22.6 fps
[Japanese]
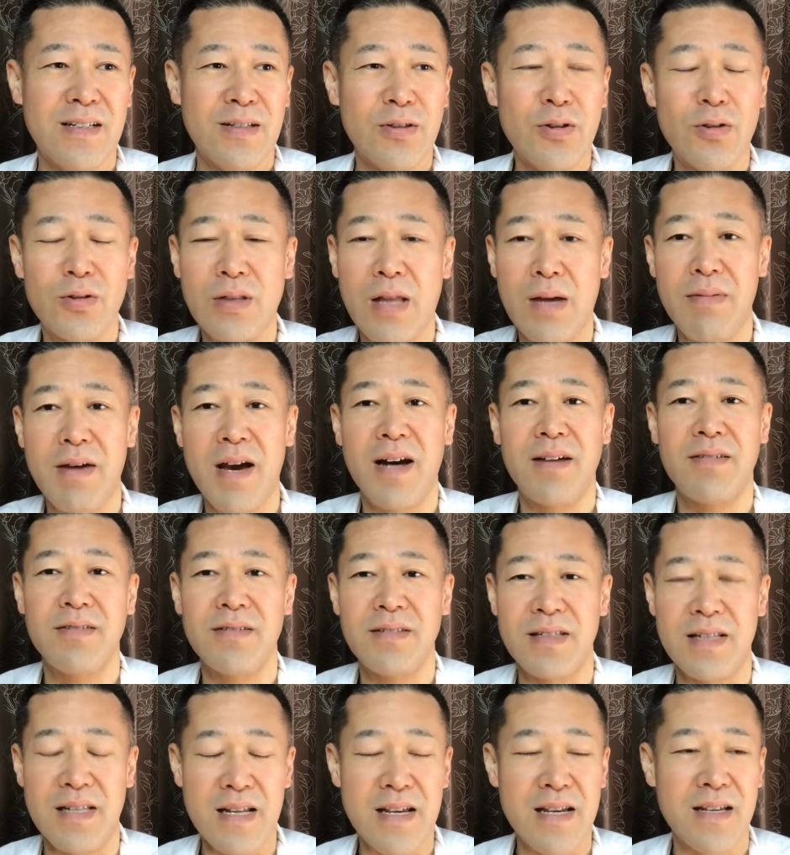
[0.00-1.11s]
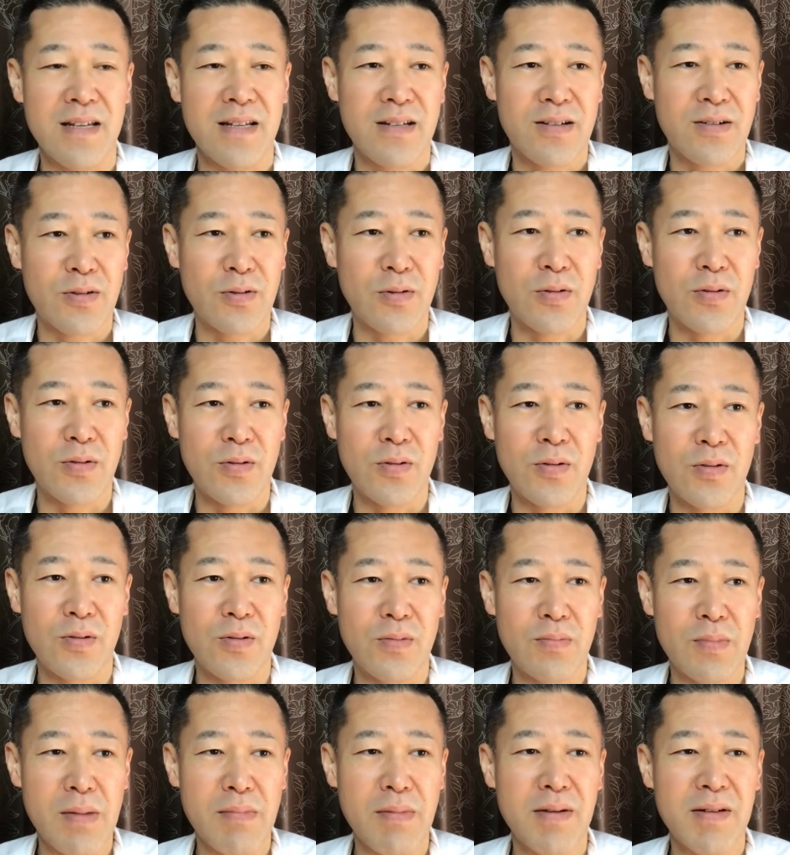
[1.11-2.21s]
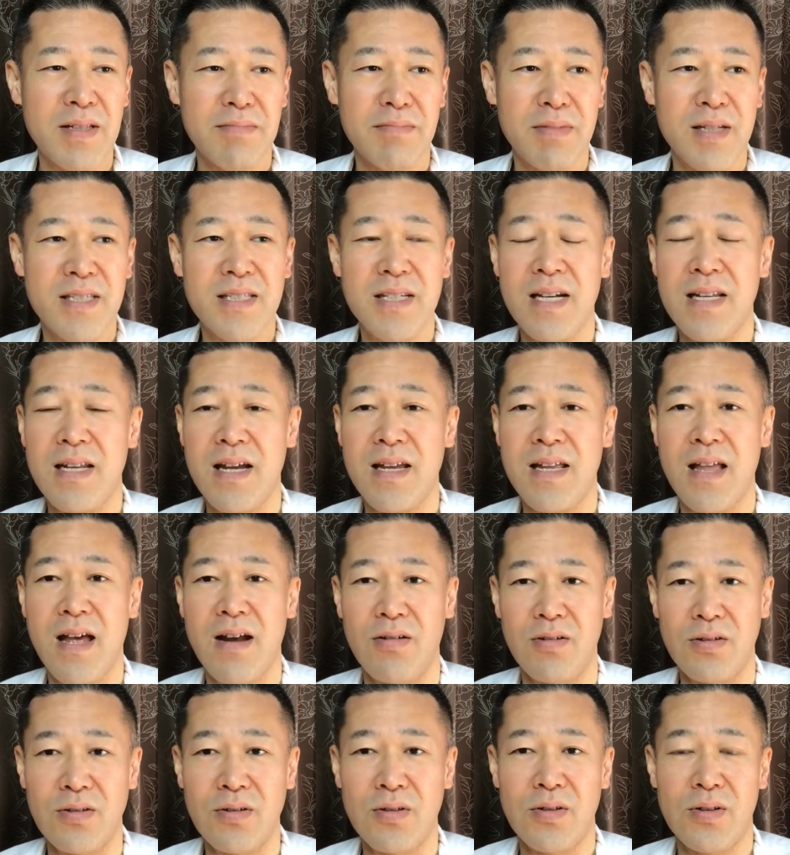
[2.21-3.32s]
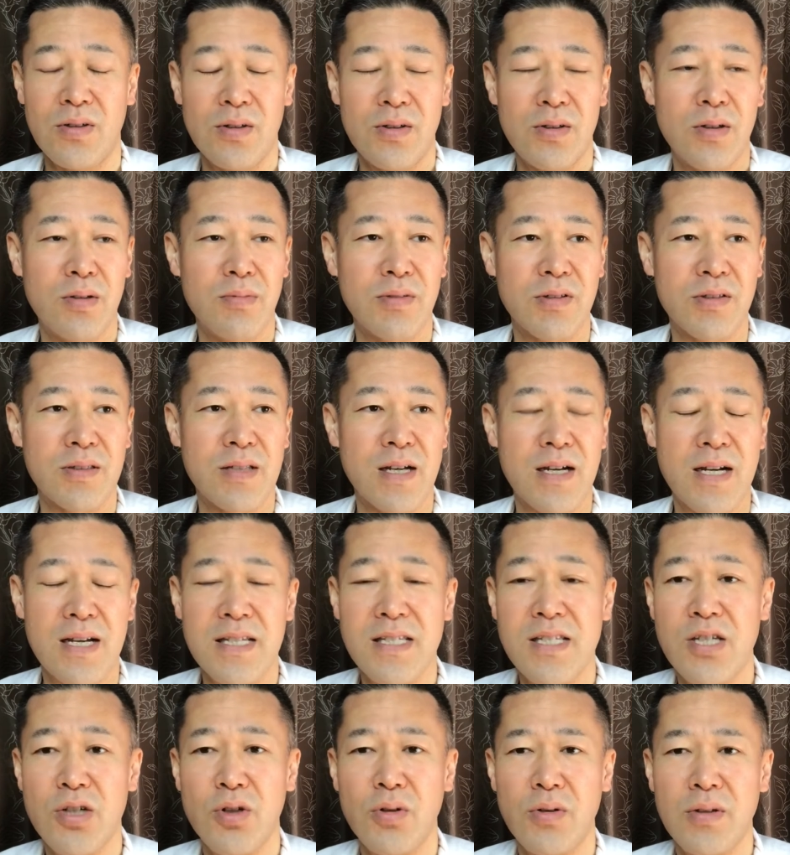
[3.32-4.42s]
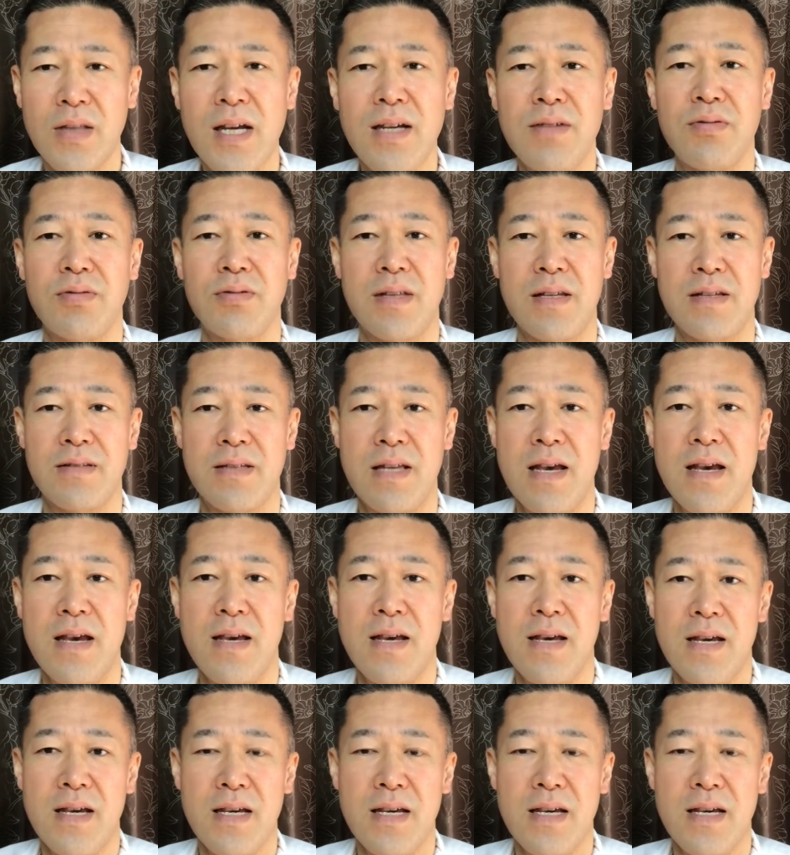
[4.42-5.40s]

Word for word: よう食べはるんでね、こう、まあ、間違いないだろうと思ったのが、いちご大福ですね。